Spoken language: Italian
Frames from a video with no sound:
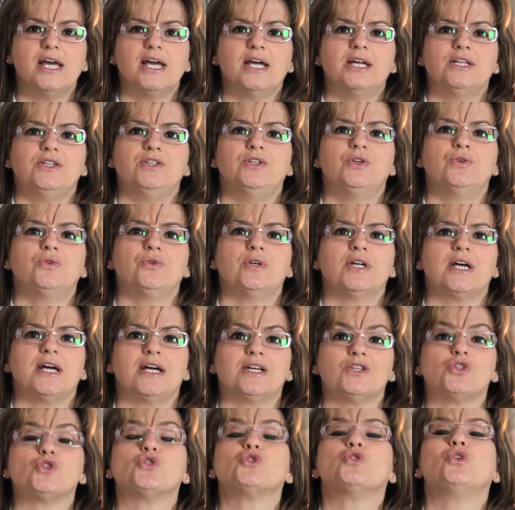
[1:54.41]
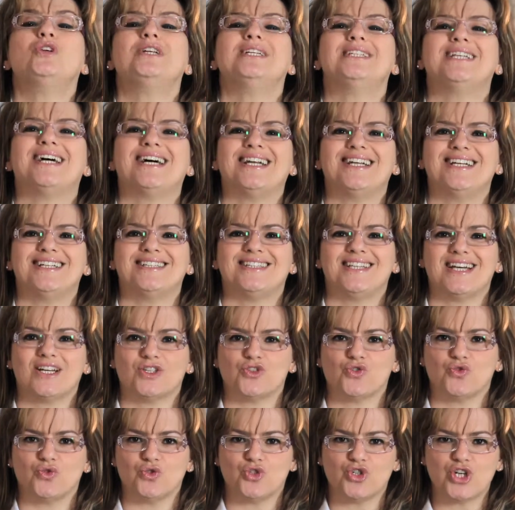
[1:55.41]
di una solidarietà
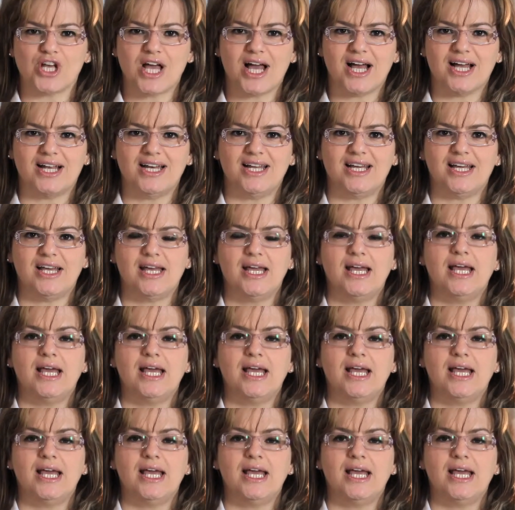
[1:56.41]
sociale